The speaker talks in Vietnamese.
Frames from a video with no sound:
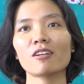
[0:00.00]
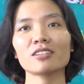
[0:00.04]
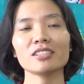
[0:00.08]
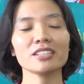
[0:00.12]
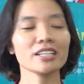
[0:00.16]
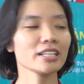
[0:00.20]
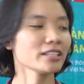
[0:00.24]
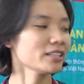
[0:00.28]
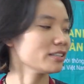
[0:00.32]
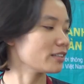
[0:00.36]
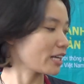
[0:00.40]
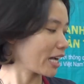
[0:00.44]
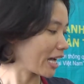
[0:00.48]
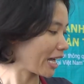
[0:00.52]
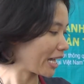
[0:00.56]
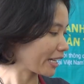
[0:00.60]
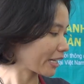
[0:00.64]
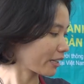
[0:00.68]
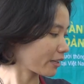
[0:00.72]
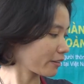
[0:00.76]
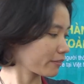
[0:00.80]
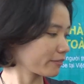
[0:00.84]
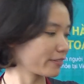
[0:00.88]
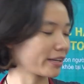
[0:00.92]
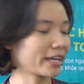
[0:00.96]
có những cái thực
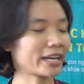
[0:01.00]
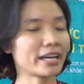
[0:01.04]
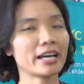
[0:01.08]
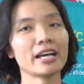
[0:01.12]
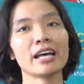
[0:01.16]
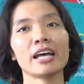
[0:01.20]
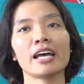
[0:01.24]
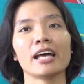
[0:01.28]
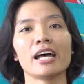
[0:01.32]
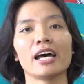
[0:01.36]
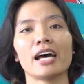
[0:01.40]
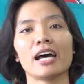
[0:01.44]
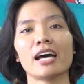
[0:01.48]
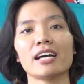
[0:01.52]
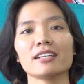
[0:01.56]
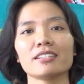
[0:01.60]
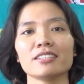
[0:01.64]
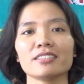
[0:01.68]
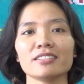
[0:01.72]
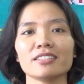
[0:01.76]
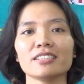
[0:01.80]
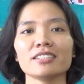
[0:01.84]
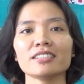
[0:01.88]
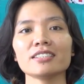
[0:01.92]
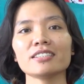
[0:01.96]
hành và
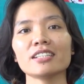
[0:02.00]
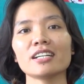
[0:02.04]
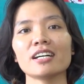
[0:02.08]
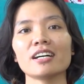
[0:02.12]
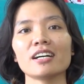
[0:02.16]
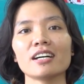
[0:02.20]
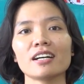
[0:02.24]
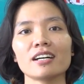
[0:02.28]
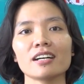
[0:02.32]
những